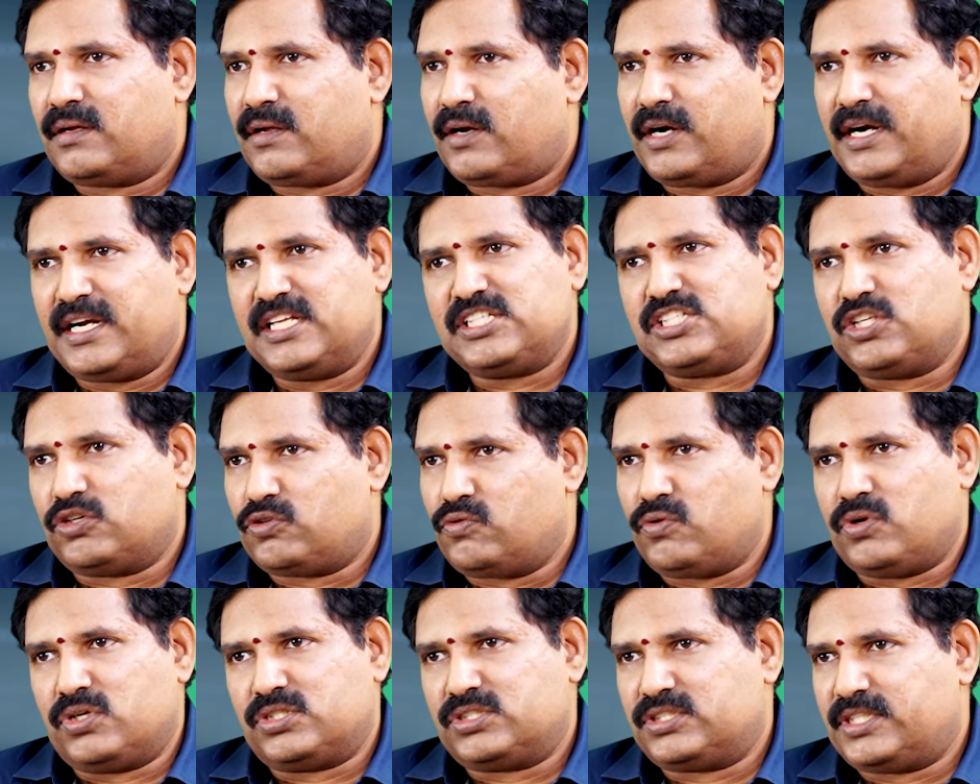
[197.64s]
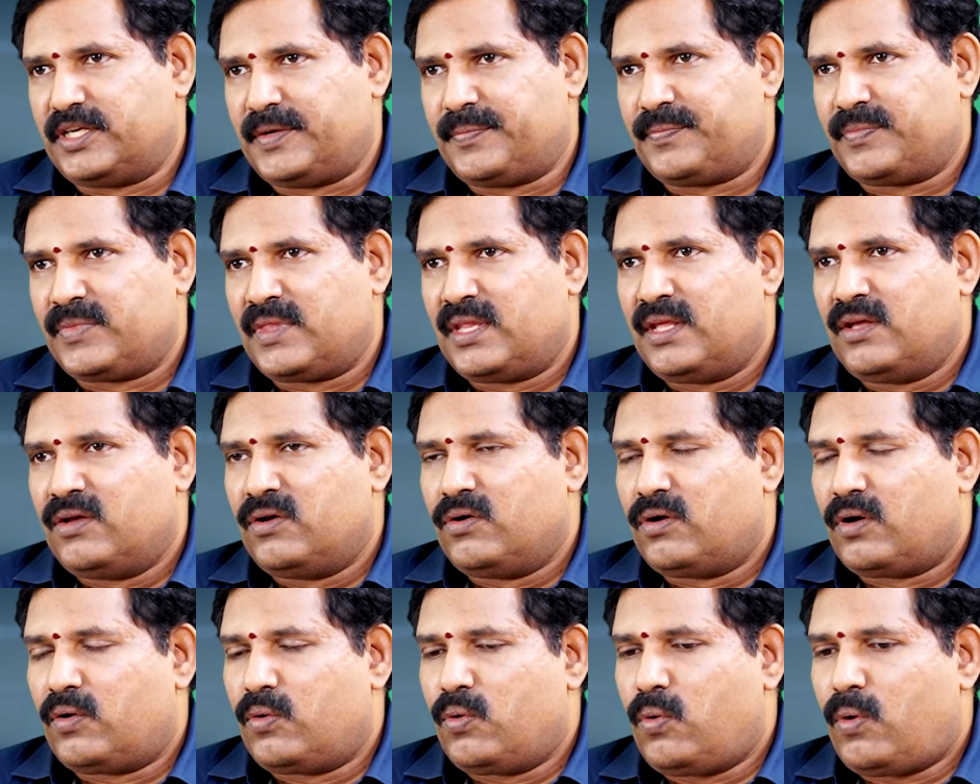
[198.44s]
రిటర్న్స్ తక్కువ వస్తాయి
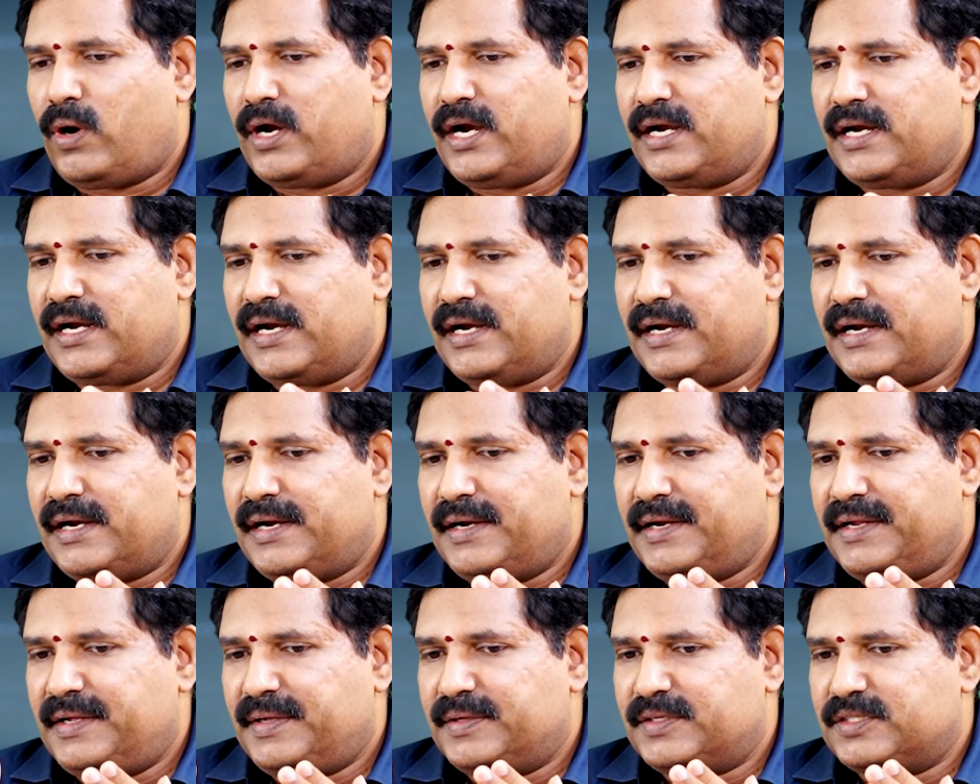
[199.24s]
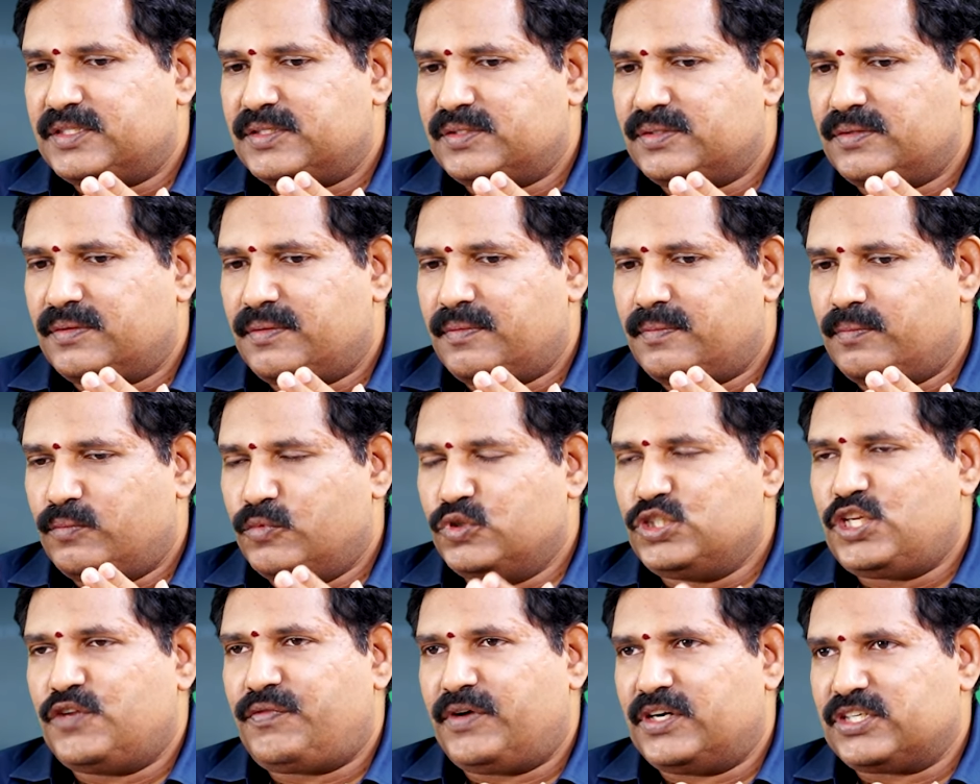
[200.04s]
ఇంకోటి ఏంటంటే
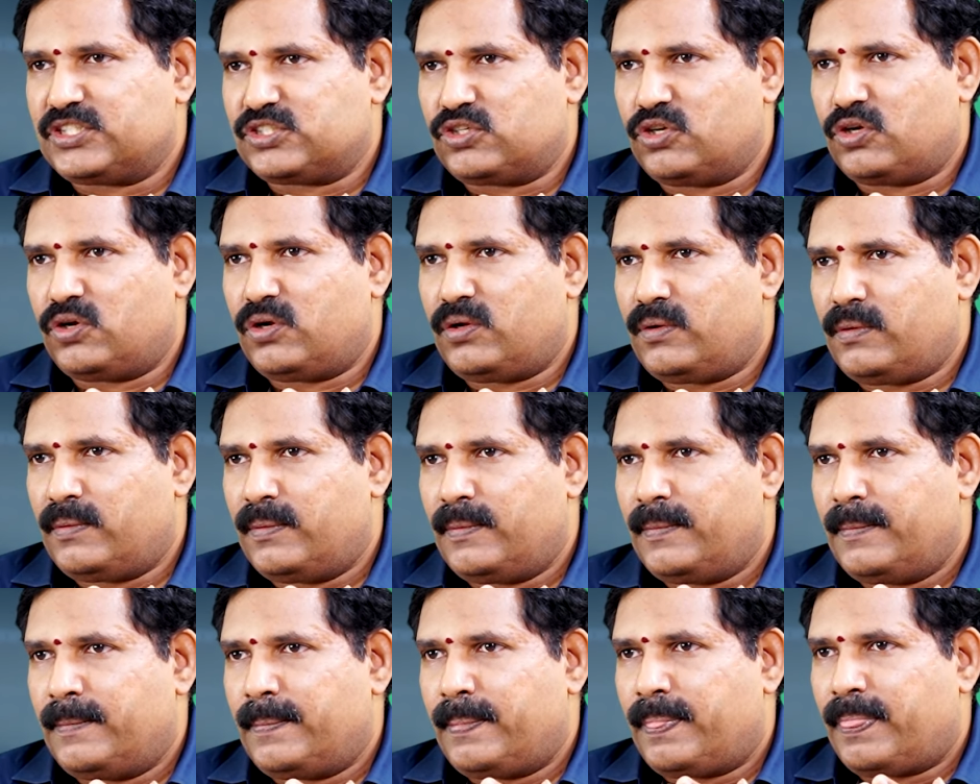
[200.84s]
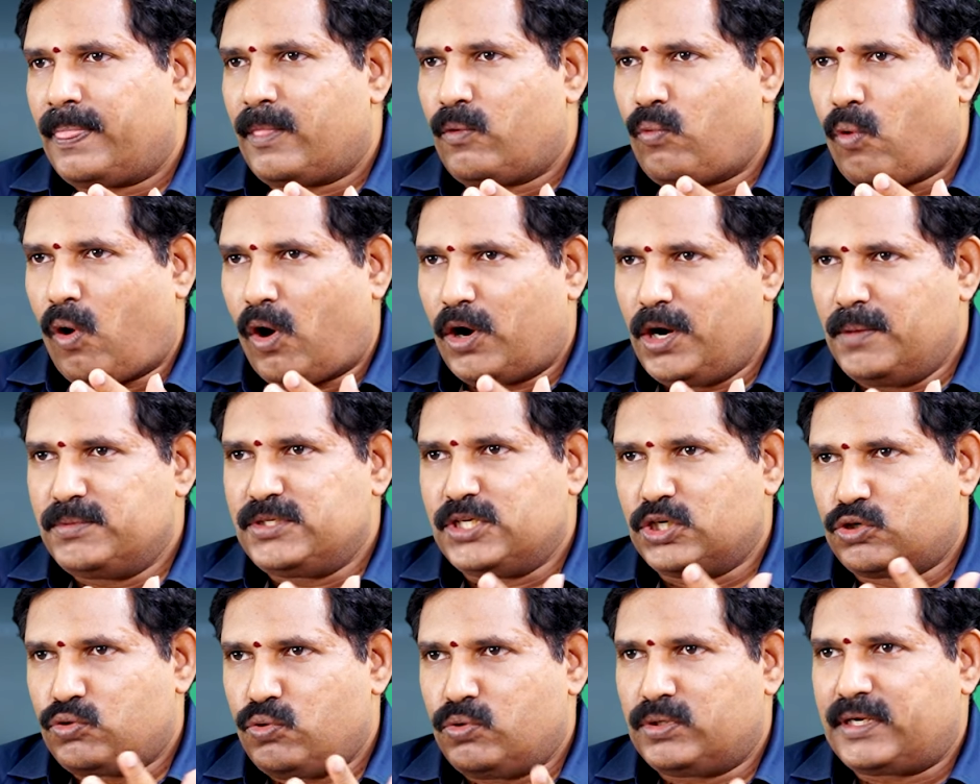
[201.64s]
మ్యూచువల్ ఫండ్స్లో
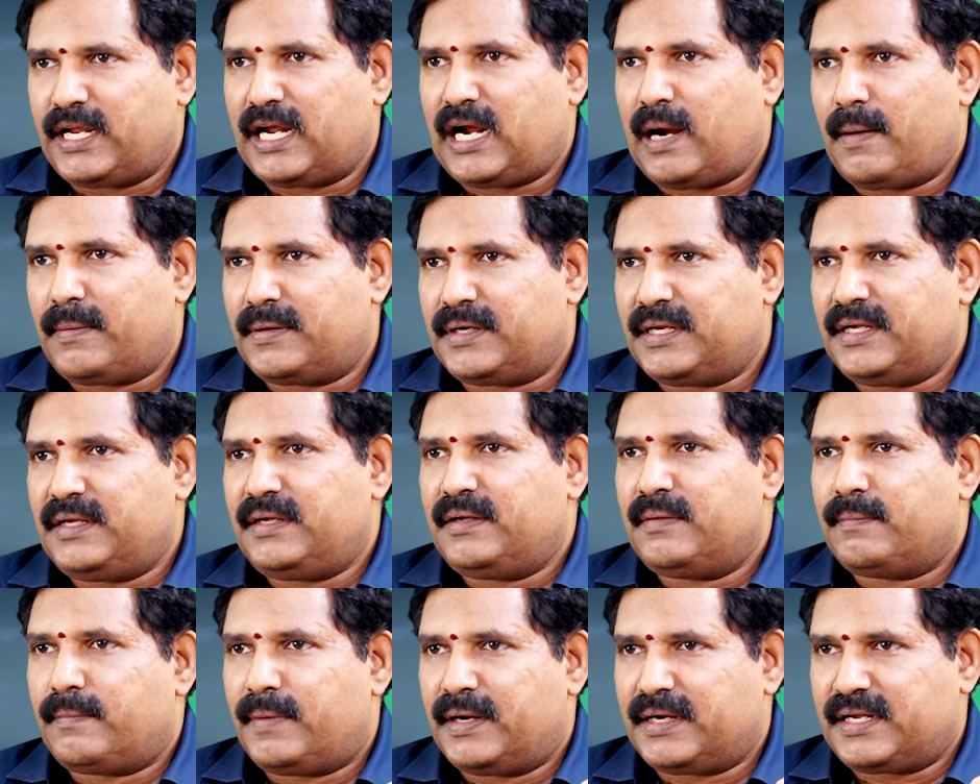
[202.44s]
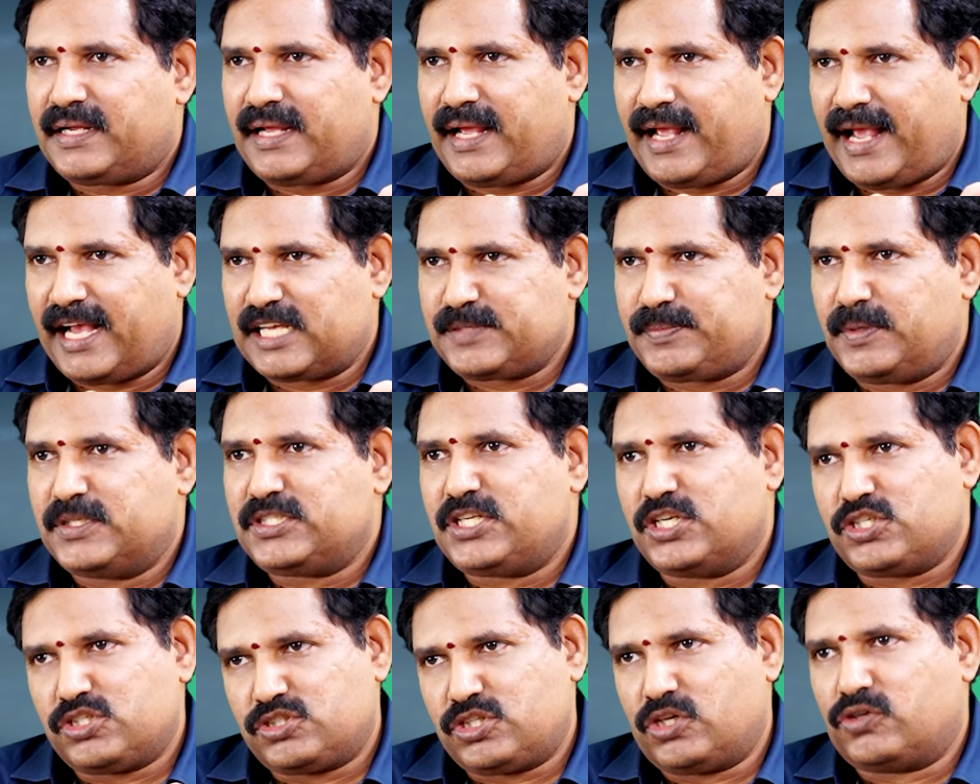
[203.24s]
వాల్యూమ్స్ ఎక్కువ ఉంటాయి కాబట్టి మనకి
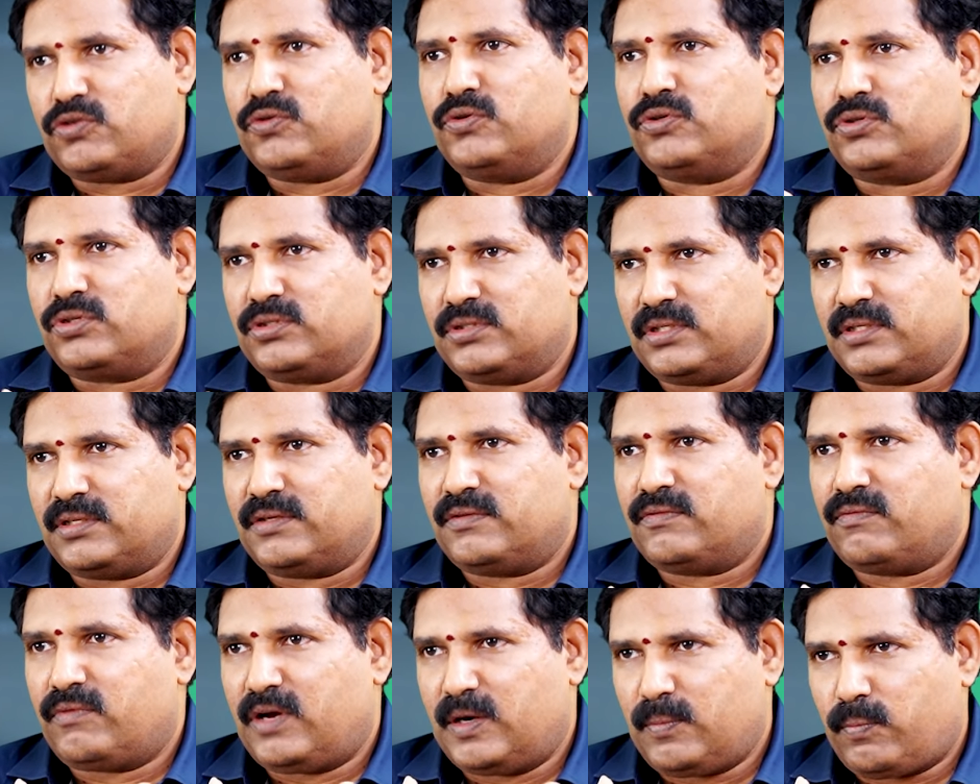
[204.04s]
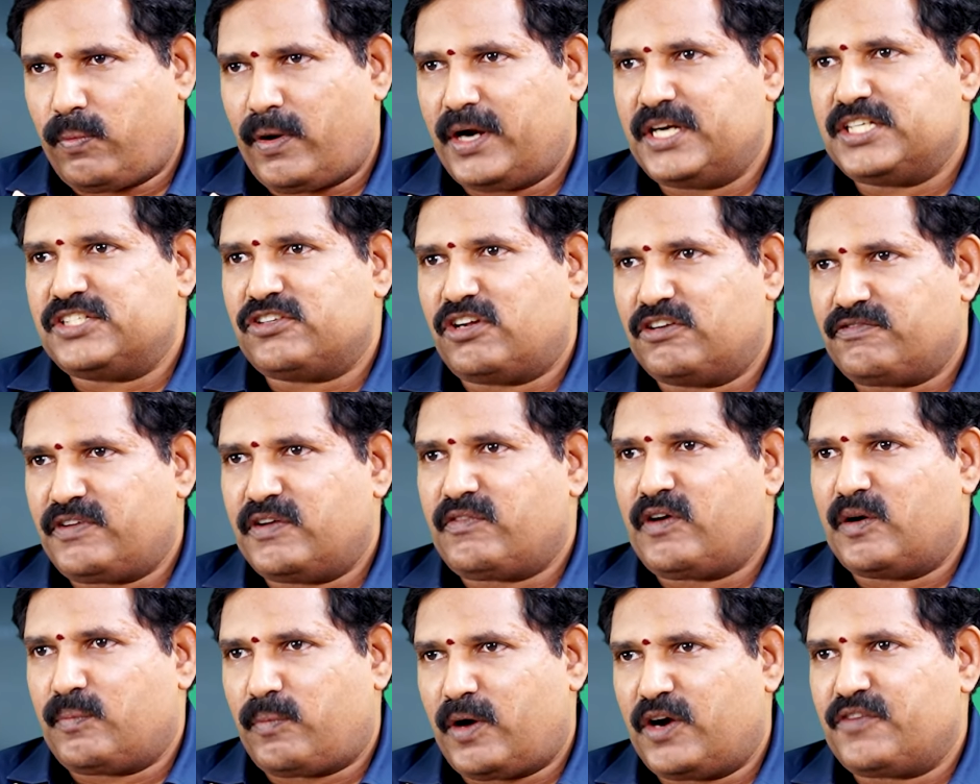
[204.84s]
ఎక్స్పెన్సేషన్ తక్కువ ఉంటుంది వన్ పాయింట్ సెవెన్
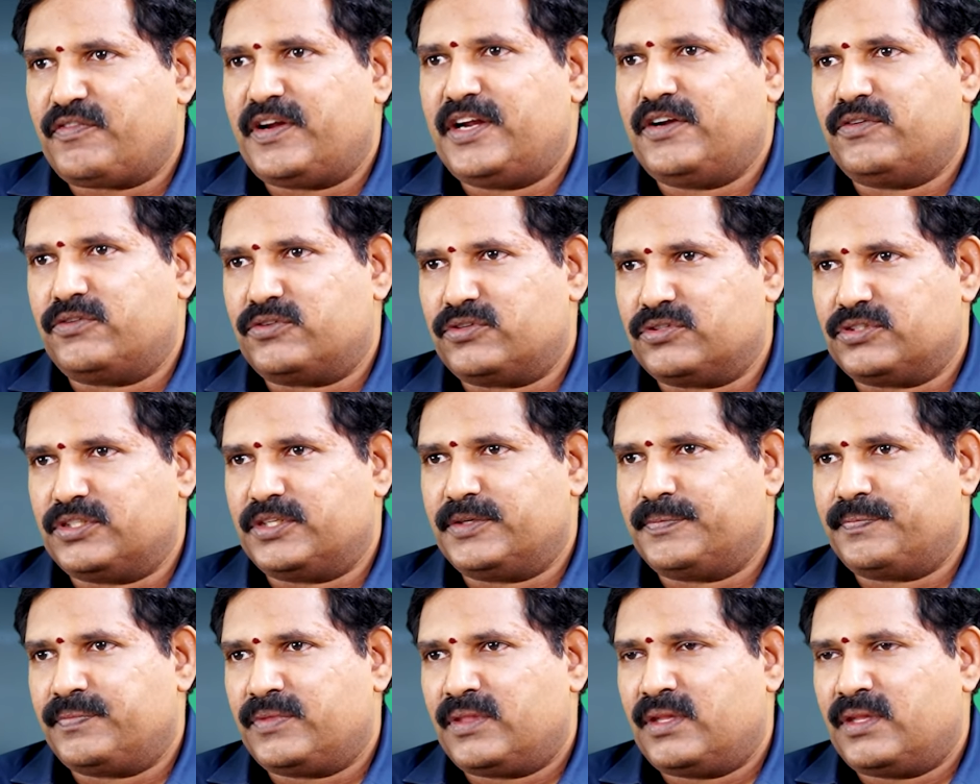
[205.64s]
ఫైవ్ వన్ పాయింట్ ఫైవ్ ఉంటుంది